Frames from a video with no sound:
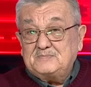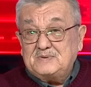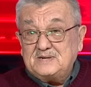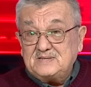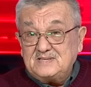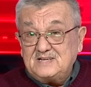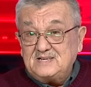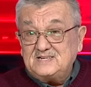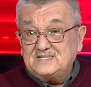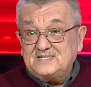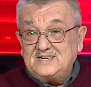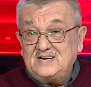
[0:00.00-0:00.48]

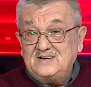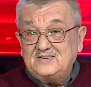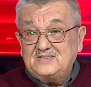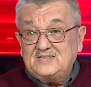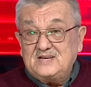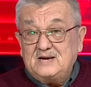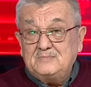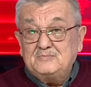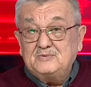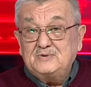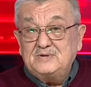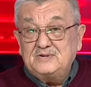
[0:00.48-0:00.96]

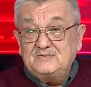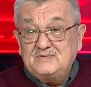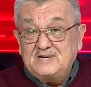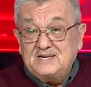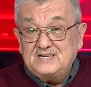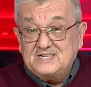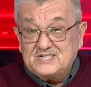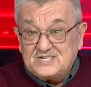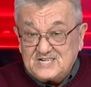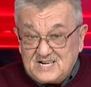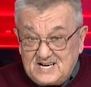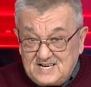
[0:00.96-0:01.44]
продолжает
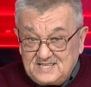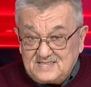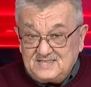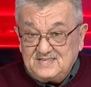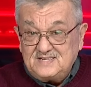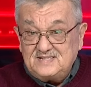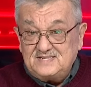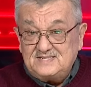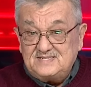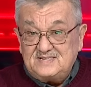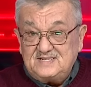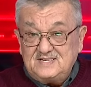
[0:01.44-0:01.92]
обуревать
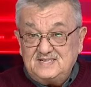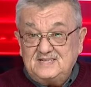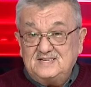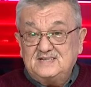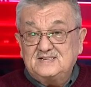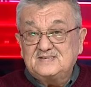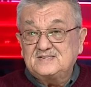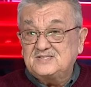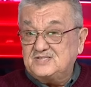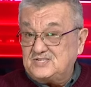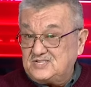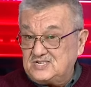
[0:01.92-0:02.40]
жадность
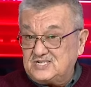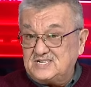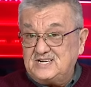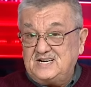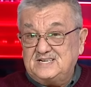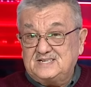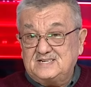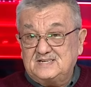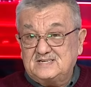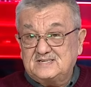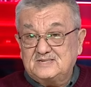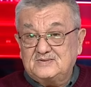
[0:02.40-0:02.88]
и
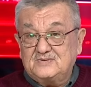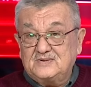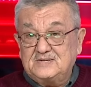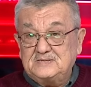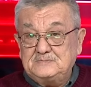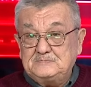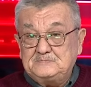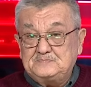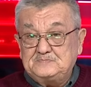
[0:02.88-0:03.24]
стяжательство.